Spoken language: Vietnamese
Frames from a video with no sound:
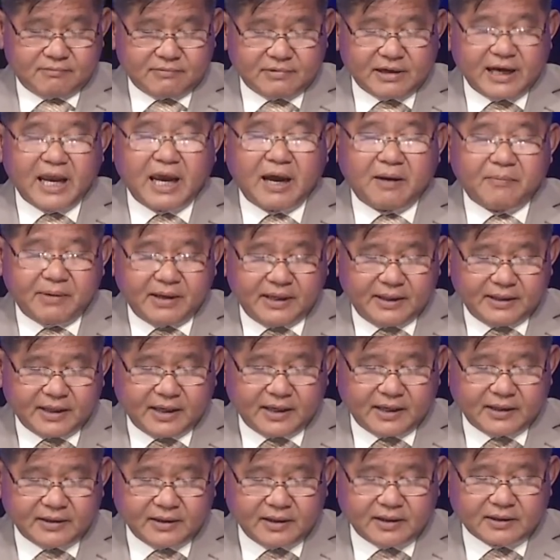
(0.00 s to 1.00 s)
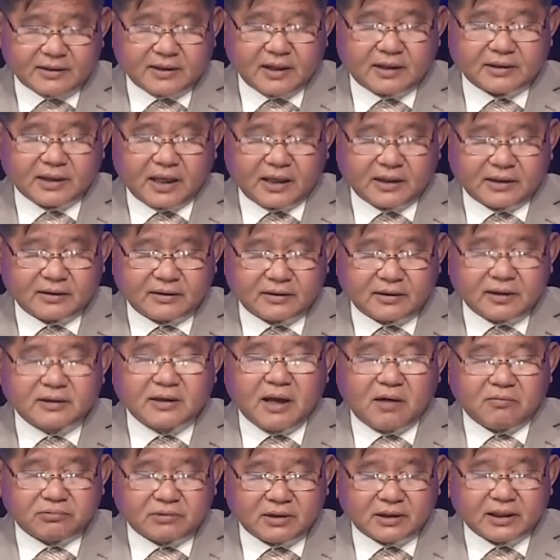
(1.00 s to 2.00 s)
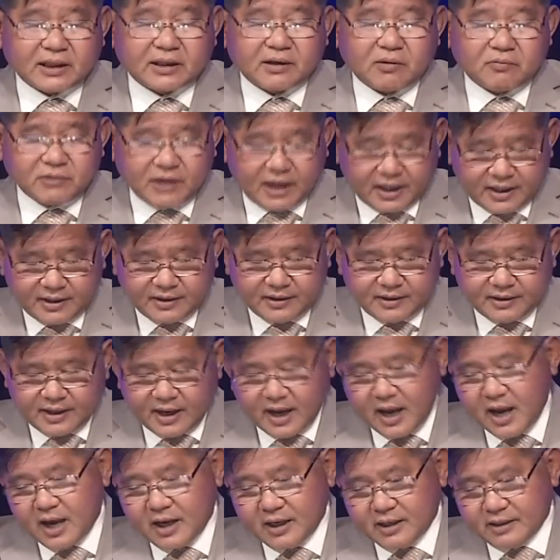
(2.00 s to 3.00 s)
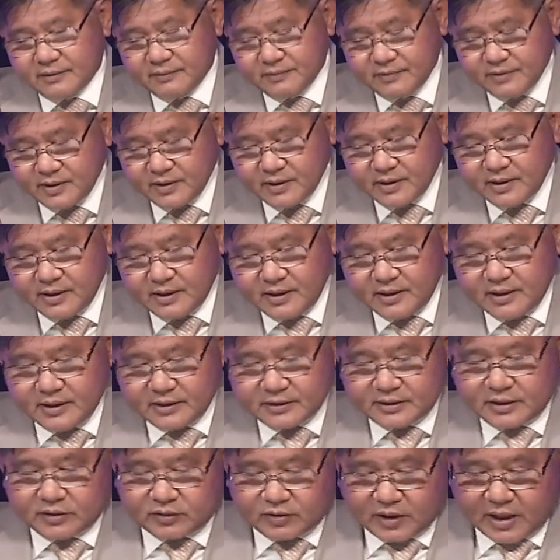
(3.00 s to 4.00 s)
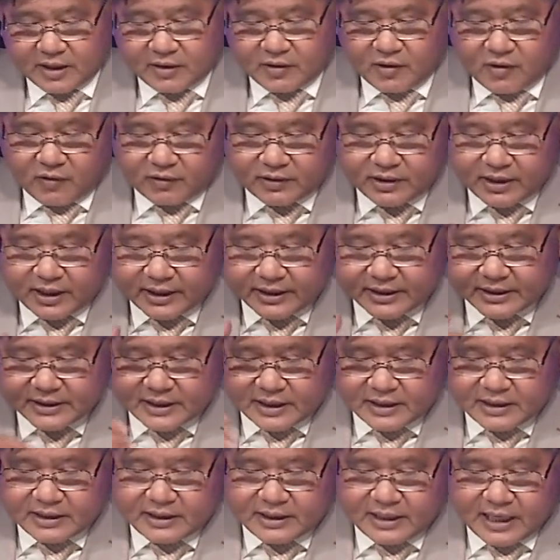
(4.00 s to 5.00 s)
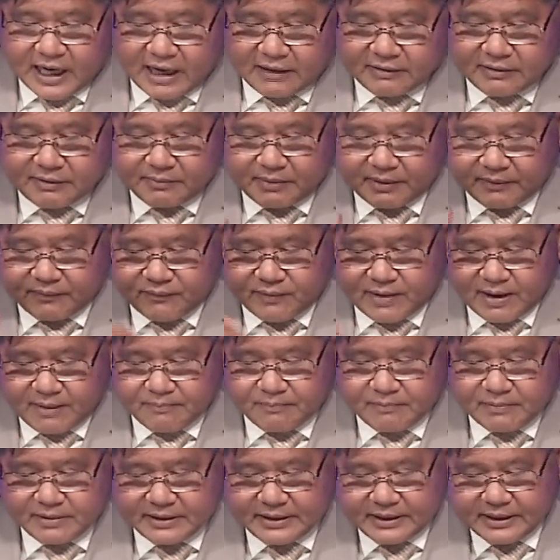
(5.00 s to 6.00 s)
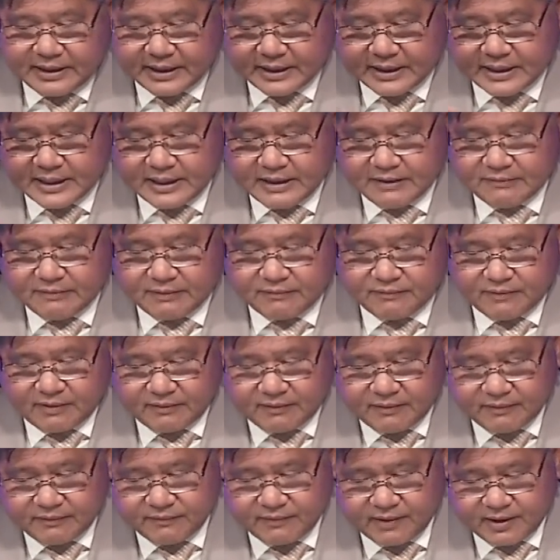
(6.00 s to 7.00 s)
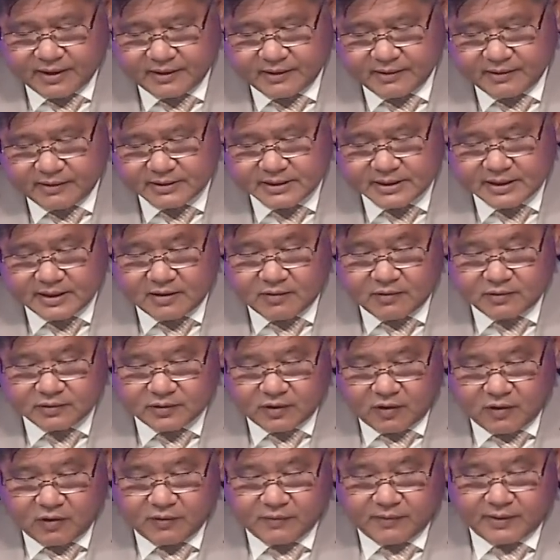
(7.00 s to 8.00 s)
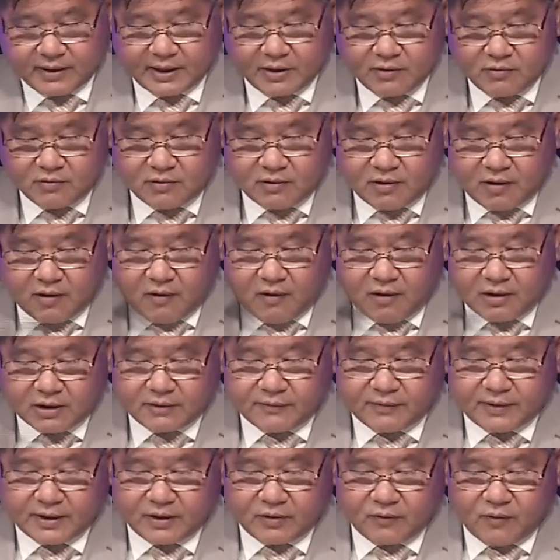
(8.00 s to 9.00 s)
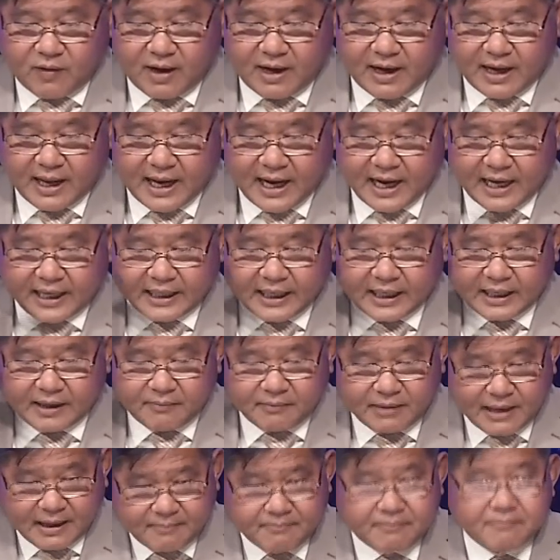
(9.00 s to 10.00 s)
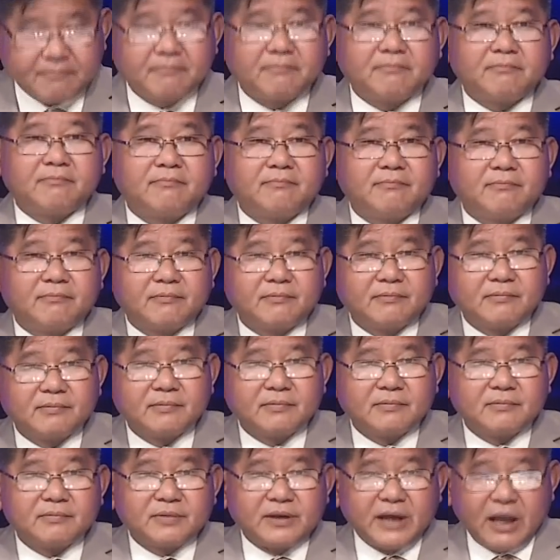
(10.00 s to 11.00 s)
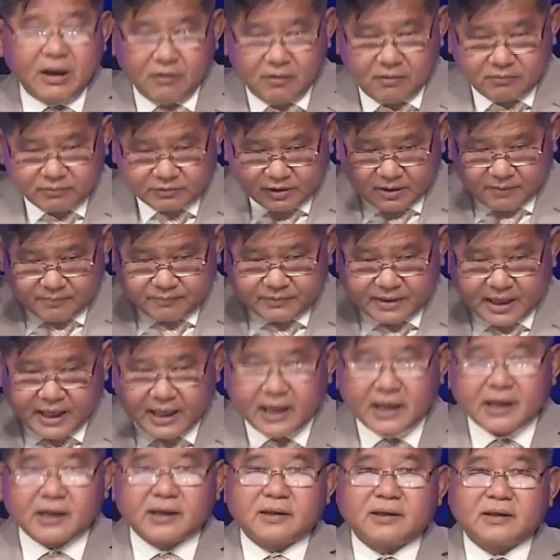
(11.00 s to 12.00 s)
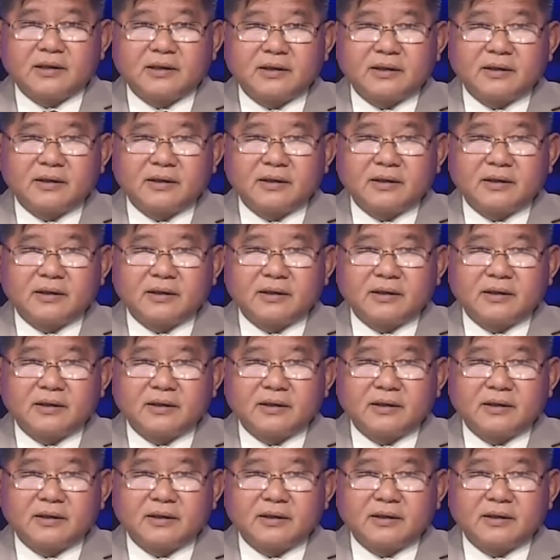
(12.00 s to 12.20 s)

đẻ Mỹ này được trở thành tự động trở thành công dân đó. thì tôi đang nói có những cái tranh cãi về mặt pháp lý này kia vân vân vân vân nó sẽ lôi thôi và nếu có nó phải qua là 2025 nếu ông Trump đắc cử